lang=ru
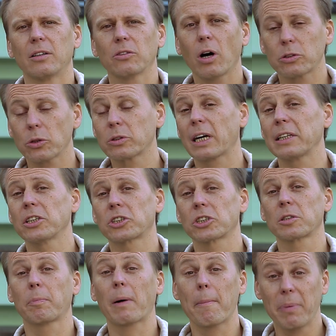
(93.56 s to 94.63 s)
Ну а тот, конечно
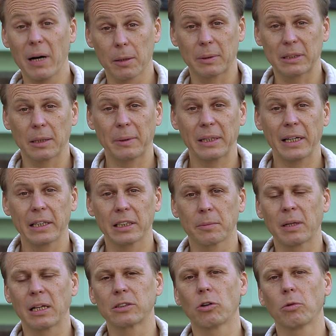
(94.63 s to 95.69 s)
же, попал под обаяние
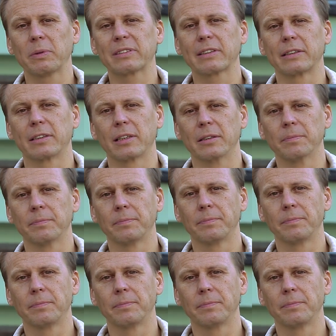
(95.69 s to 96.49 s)
молодого писателя.